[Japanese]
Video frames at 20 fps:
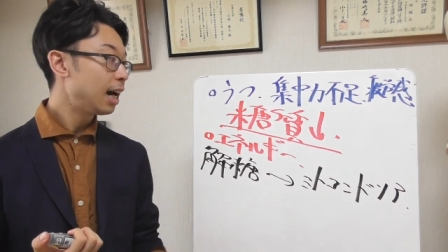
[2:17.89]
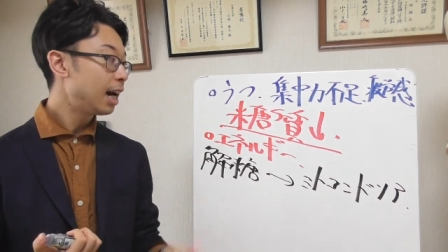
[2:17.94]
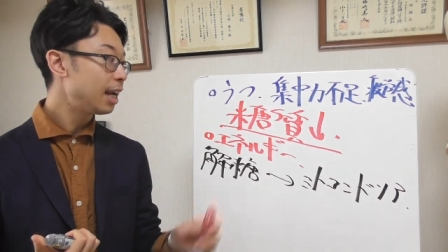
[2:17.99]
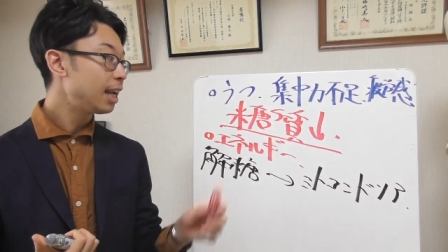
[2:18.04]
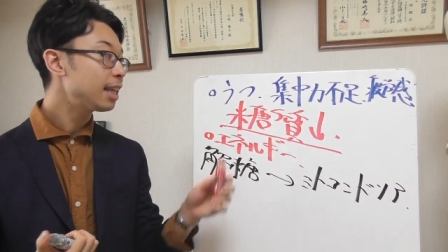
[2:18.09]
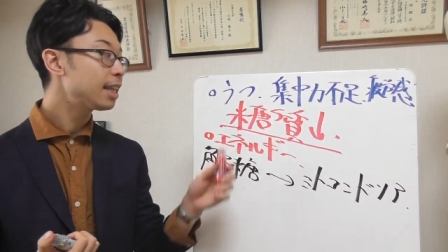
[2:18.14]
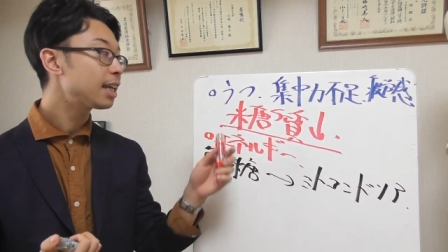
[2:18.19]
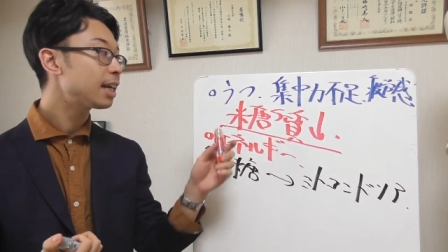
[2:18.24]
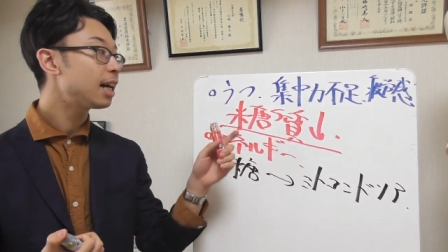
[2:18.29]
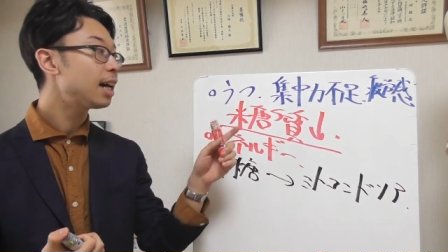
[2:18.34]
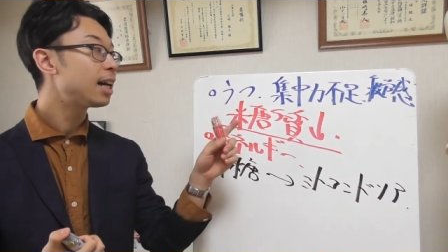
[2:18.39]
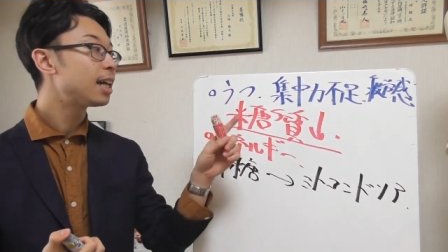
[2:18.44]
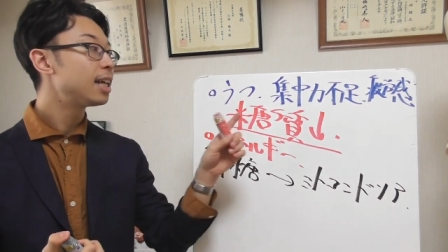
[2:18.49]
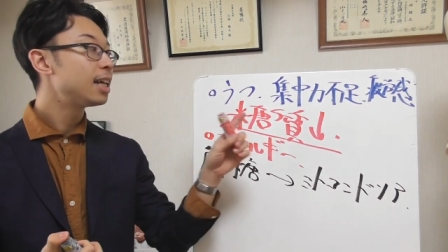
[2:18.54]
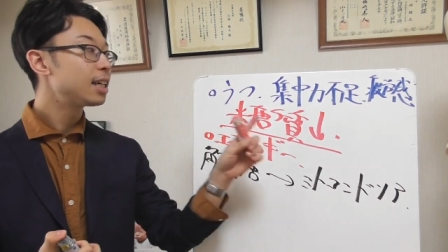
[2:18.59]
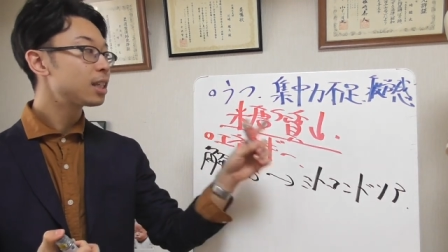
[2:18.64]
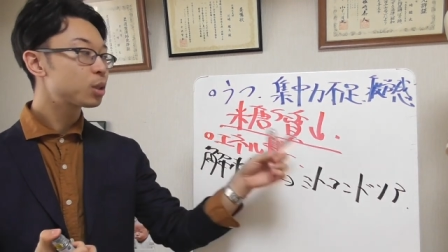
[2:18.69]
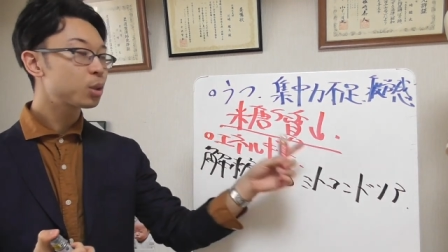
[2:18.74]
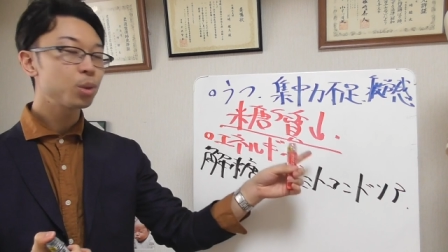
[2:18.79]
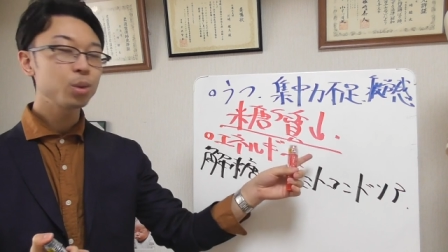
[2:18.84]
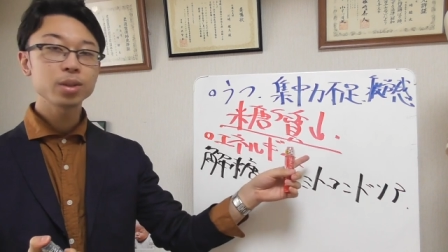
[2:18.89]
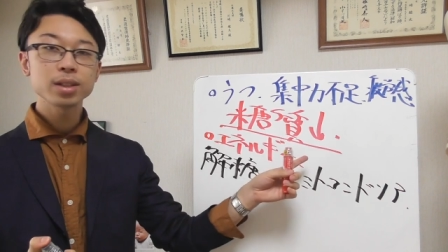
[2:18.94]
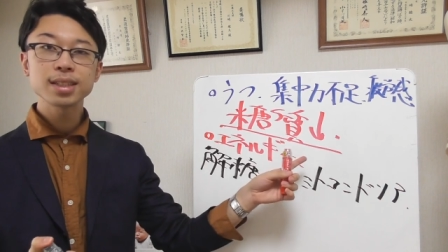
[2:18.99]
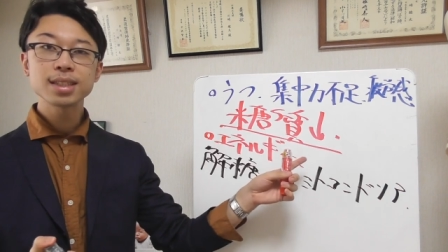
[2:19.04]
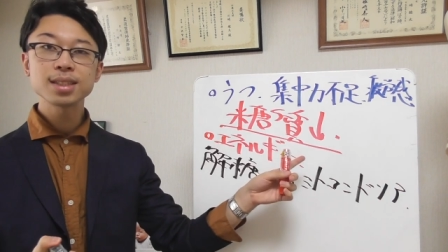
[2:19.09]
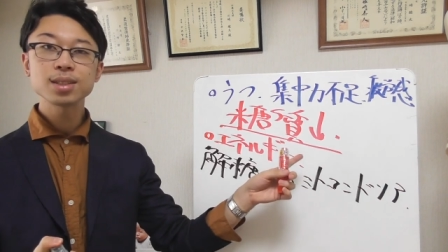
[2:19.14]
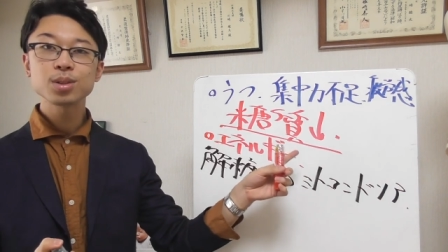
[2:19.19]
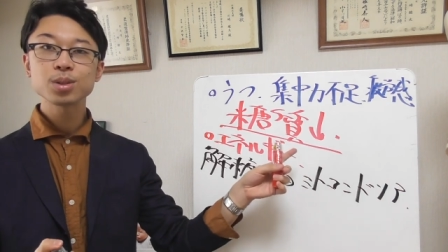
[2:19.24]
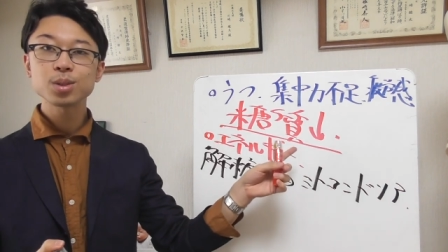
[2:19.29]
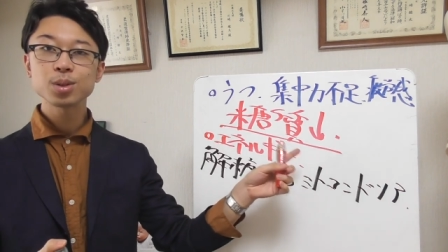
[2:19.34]
あなたが糖
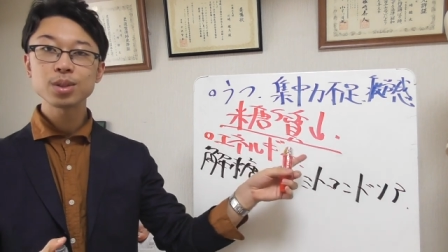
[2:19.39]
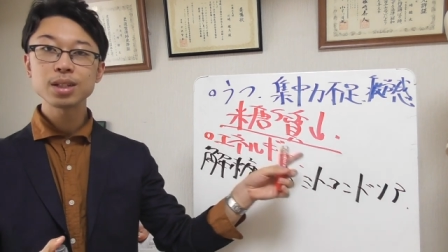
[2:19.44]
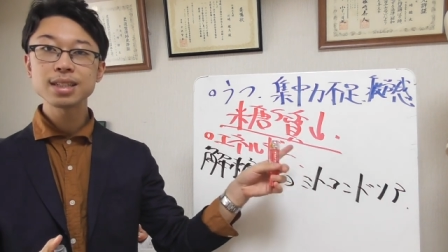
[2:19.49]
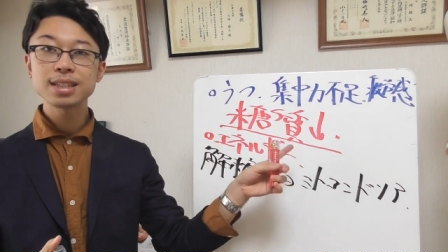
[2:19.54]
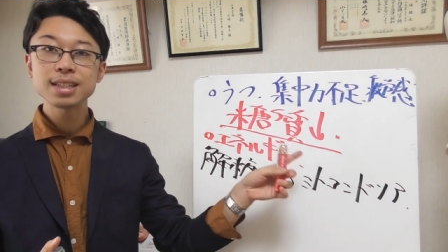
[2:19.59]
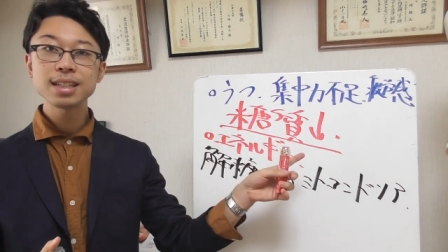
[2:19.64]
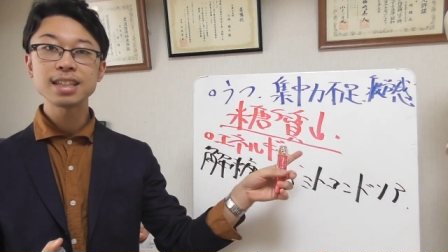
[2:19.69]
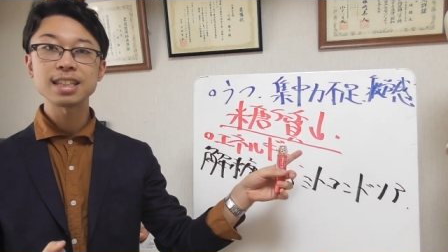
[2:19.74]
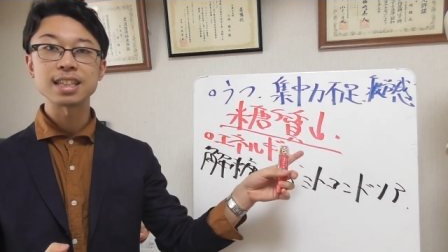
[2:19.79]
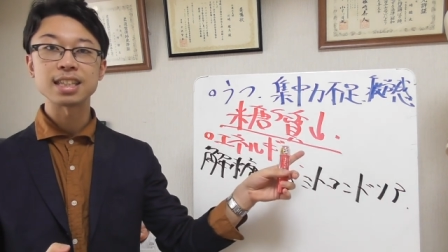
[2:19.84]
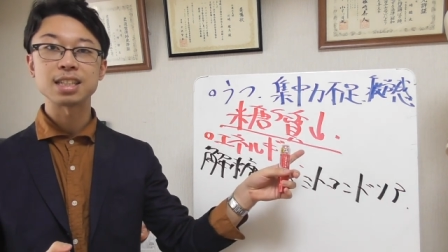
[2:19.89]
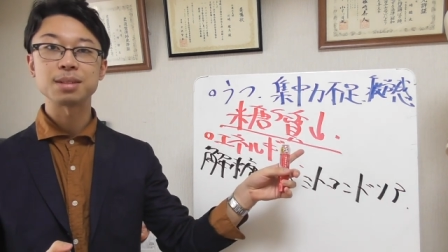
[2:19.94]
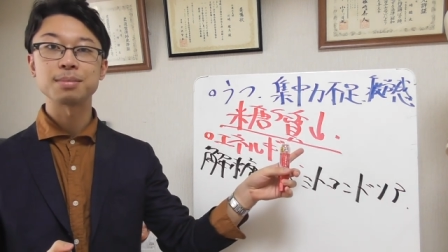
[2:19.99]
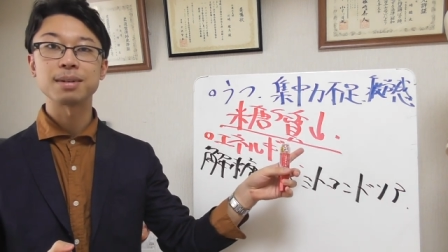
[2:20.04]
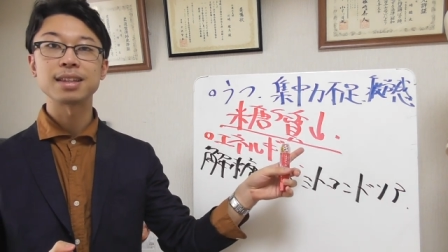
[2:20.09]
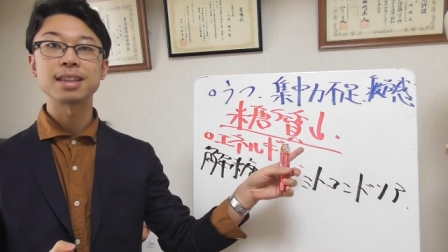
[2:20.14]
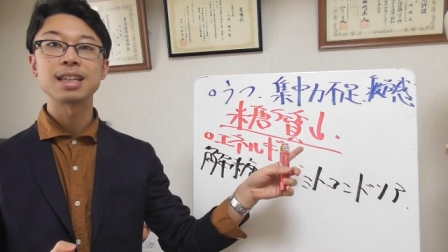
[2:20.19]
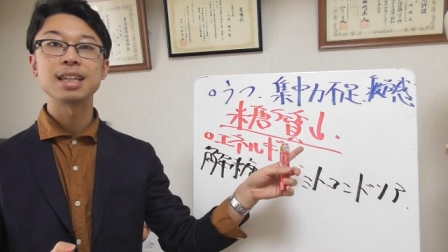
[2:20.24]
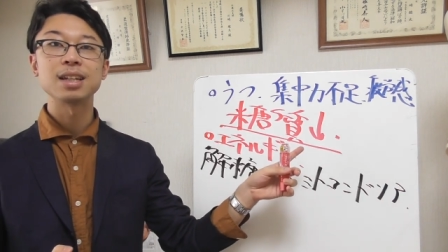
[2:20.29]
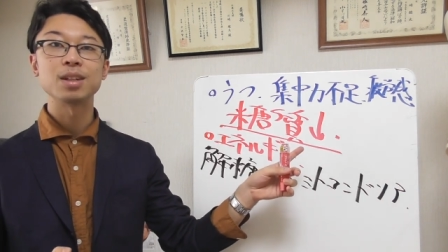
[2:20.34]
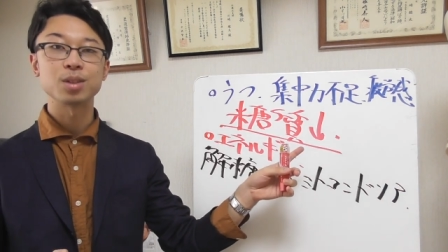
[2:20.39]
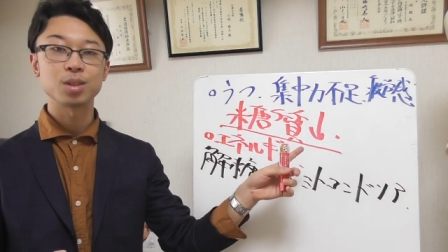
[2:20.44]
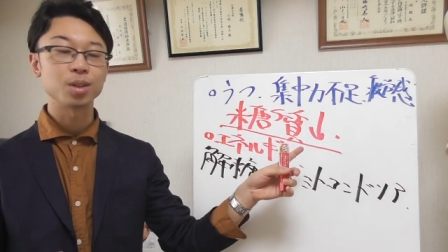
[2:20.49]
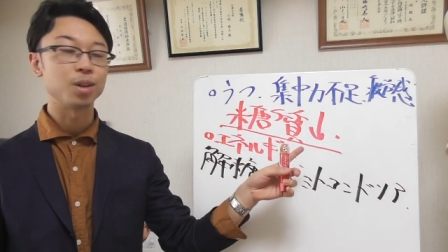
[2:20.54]
質を摂りすぎてしまっている